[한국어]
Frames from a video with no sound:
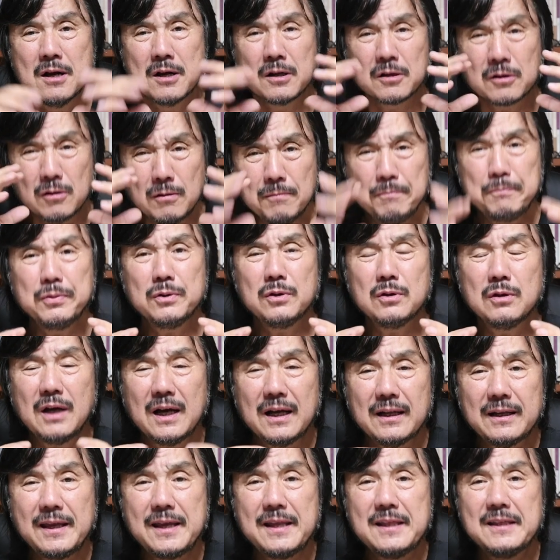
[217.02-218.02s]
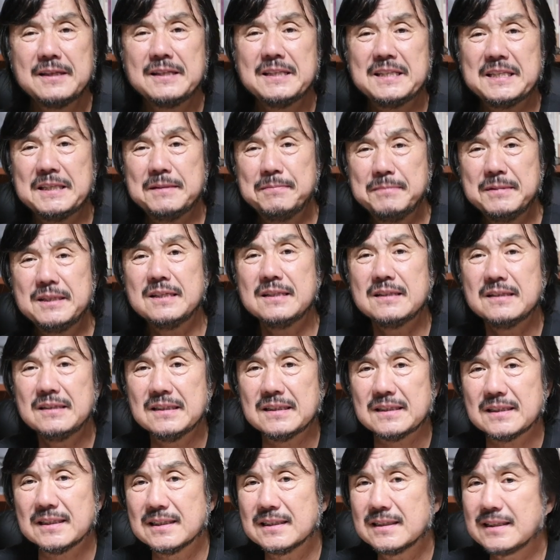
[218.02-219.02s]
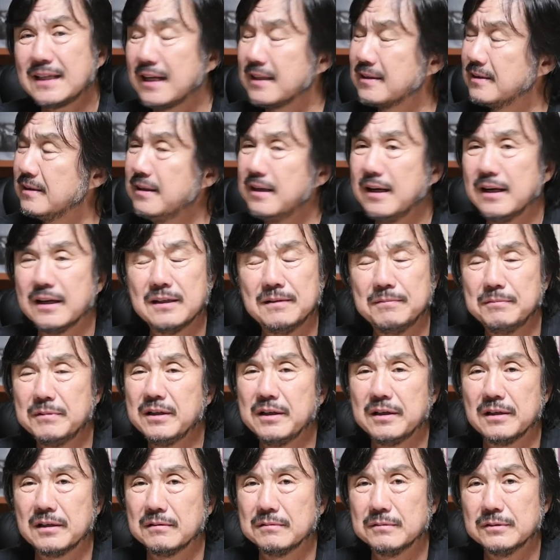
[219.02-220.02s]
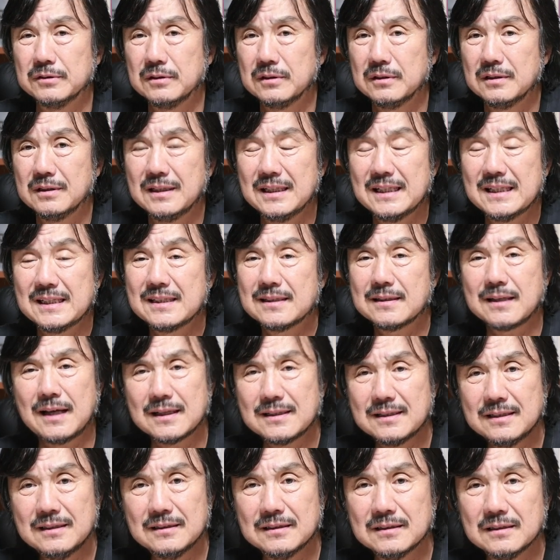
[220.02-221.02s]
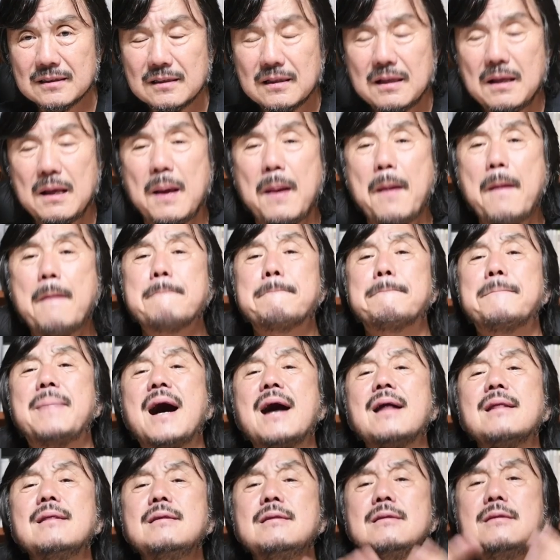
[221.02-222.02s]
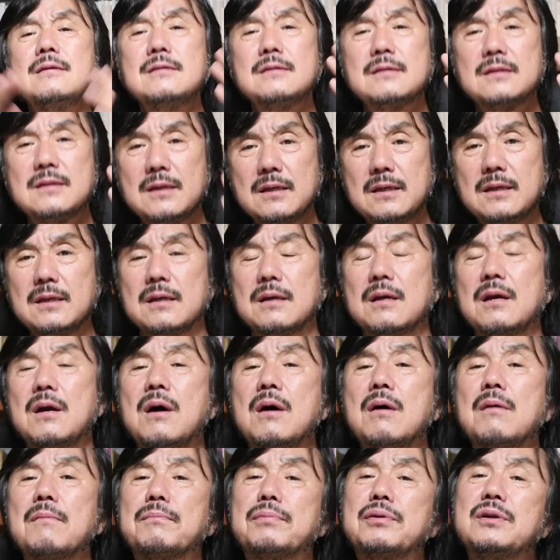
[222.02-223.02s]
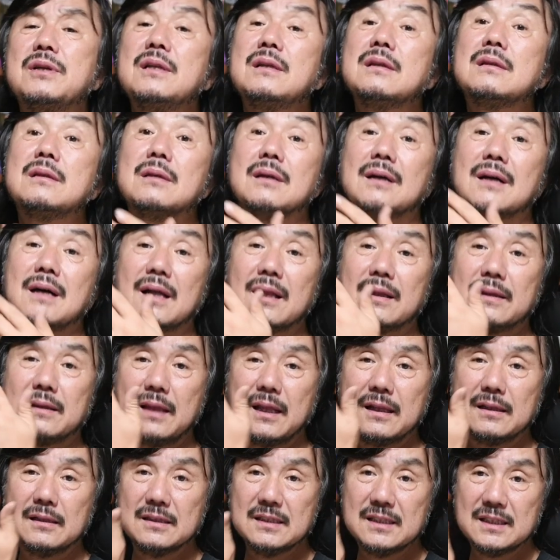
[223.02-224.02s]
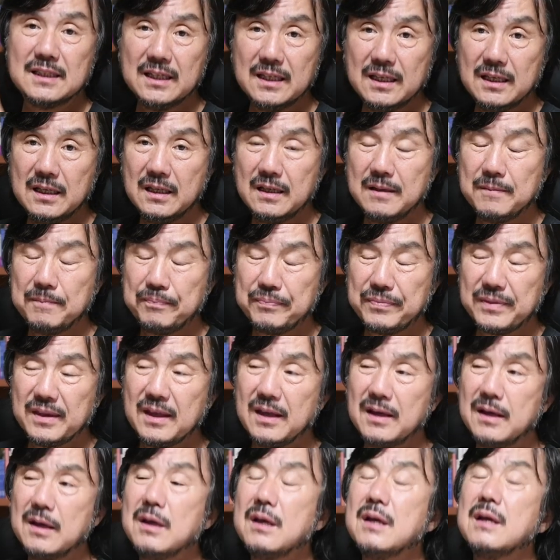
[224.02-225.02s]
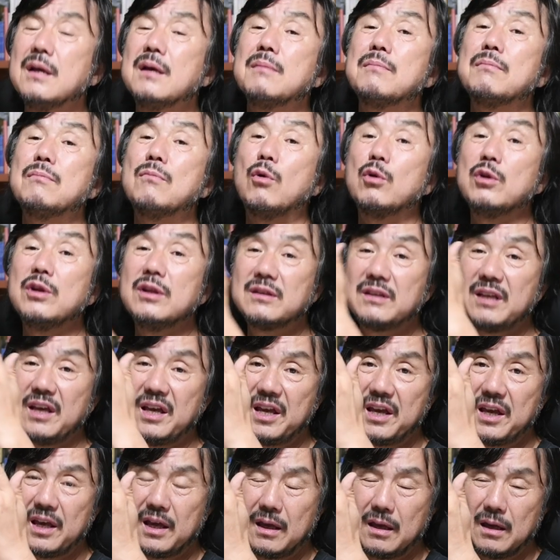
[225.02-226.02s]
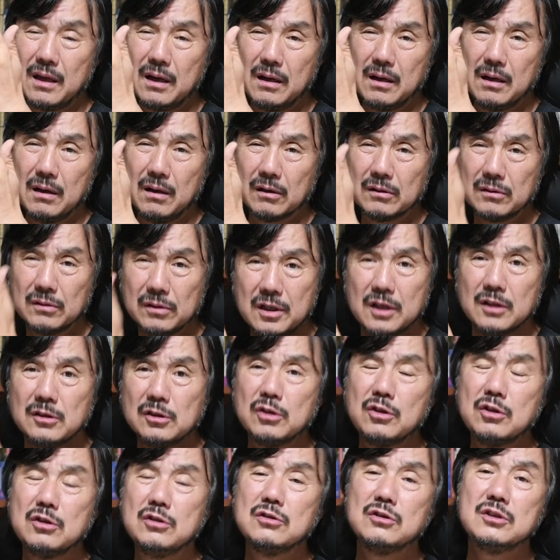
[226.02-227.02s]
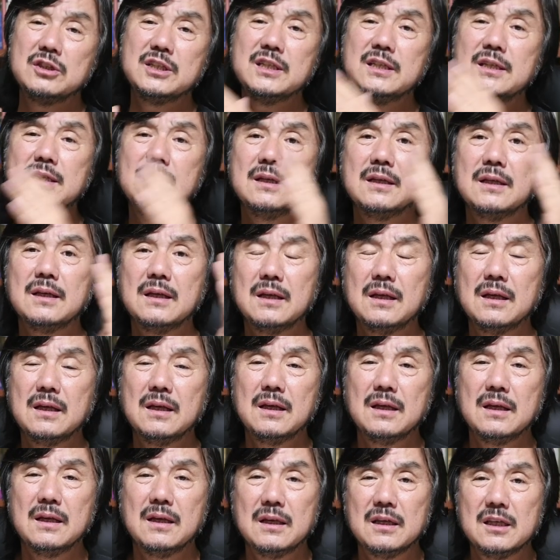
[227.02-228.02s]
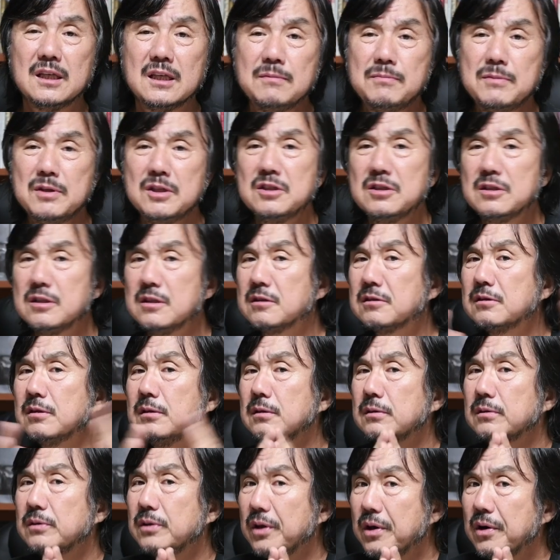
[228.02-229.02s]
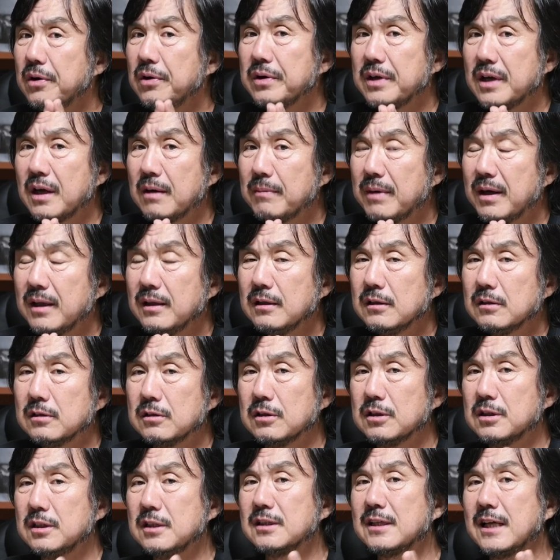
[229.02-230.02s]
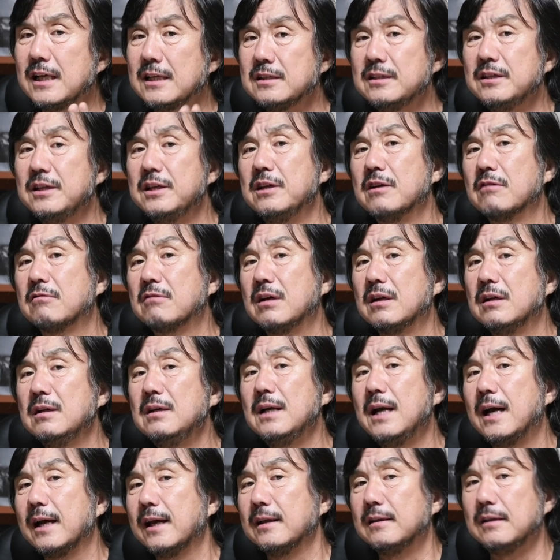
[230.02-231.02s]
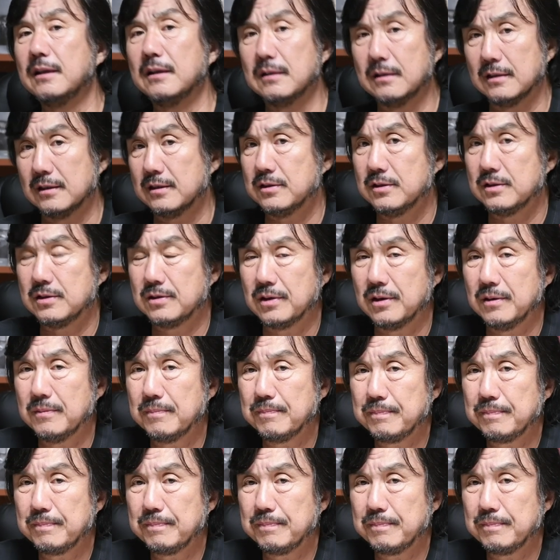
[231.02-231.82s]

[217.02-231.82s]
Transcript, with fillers: 컴퓨터 안에 있는 이미지는 사진이 아닙니다, 여러분. 사진은 반드시 프린트가 되든지 모니터에 어떤 형태로든지 이미지를 드러내어야만 그것이 사진의 역할을 하게 되는 것이죠.